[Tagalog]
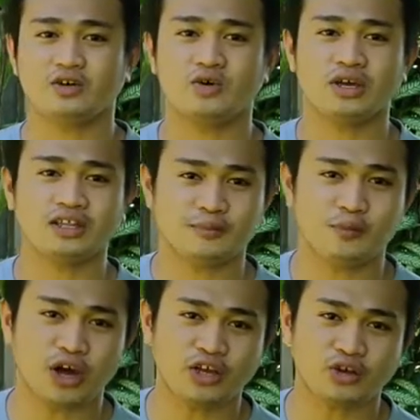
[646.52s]
kung hindi po
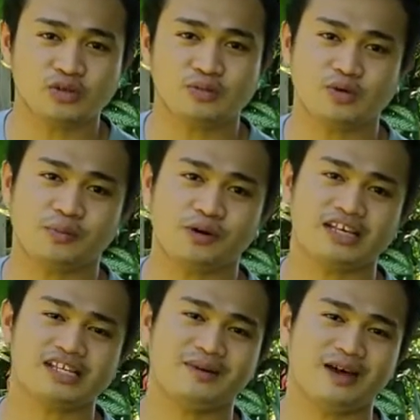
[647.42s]
kayo
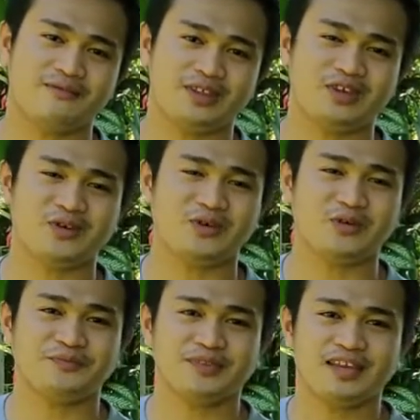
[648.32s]
sumusuporta sa mga video ko.
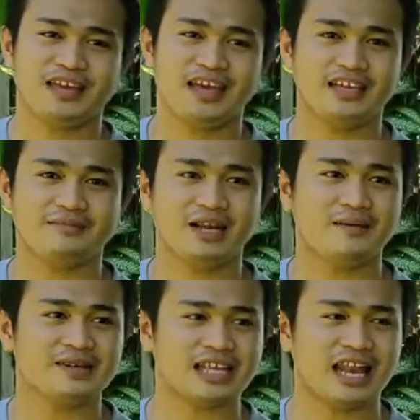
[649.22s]
And
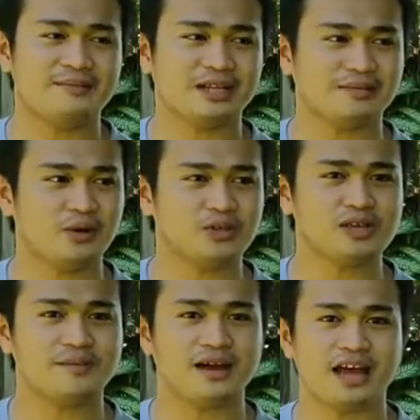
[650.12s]
maraming salamat po sa
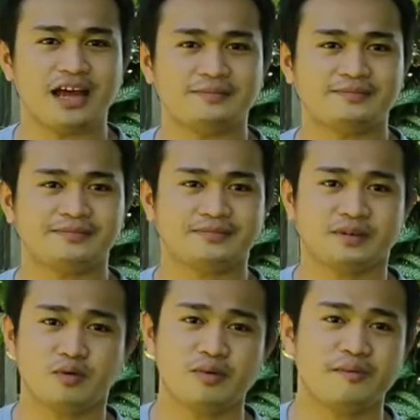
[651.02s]
mga
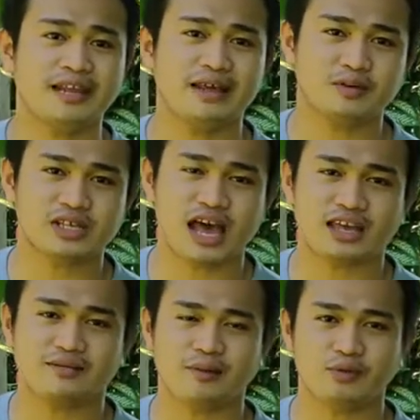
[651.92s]
bumibili po sa
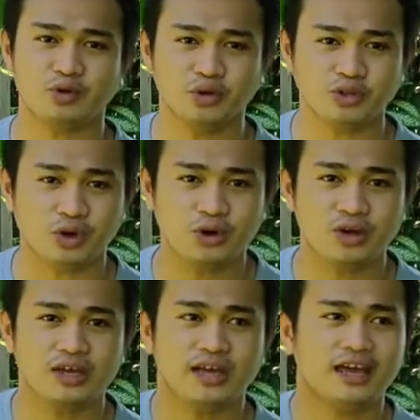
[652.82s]
aking mga produkto.
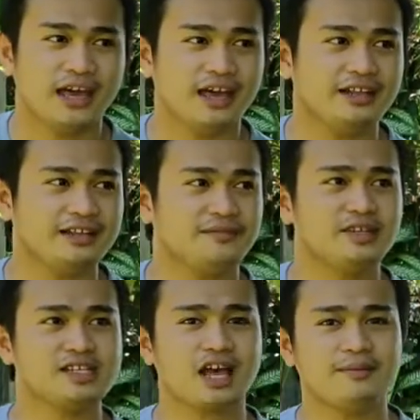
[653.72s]
And
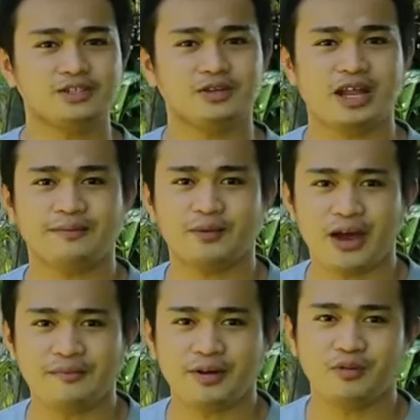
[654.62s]
this coming July po
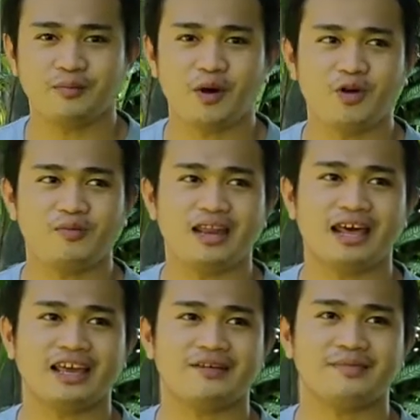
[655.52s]
ay meron po akong
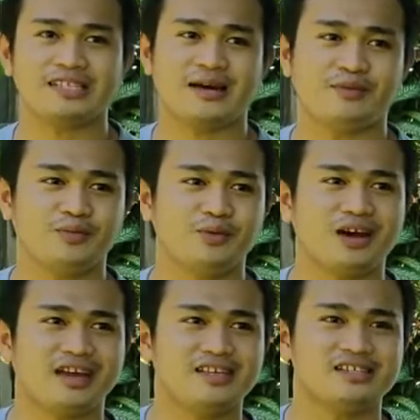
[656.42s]
malaking pasabog po
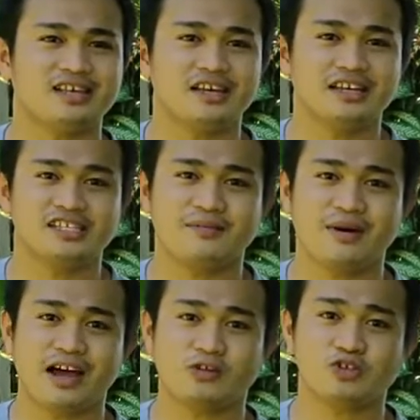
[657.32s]
guys sa
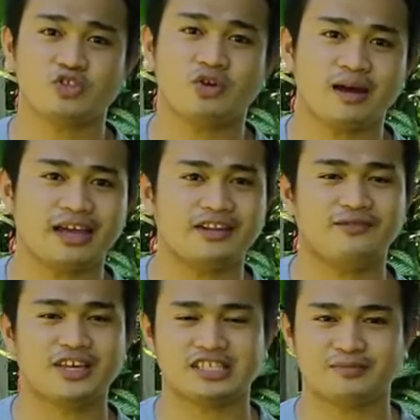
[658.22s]
mga gustong
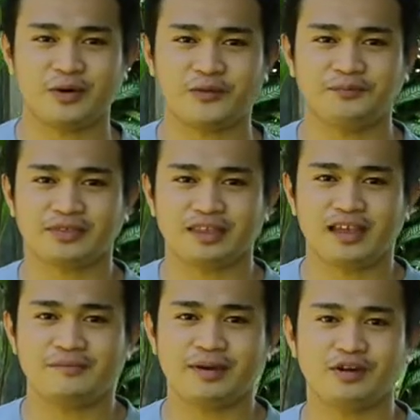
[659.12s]
mag-invest po.
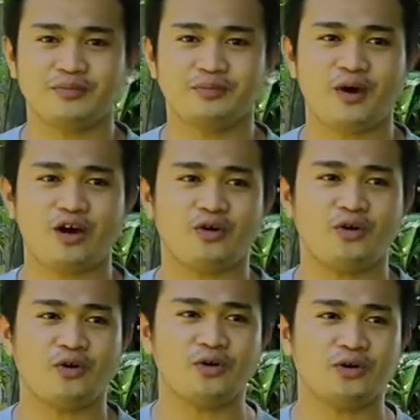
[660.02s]
Meron po
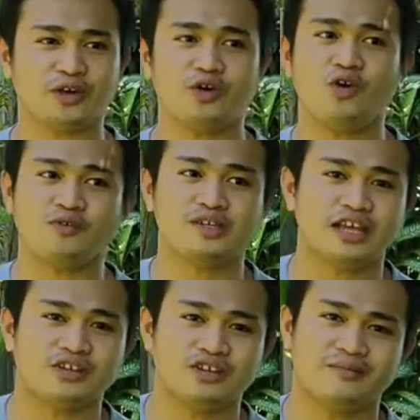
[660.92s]
akong i-offer sa inyo na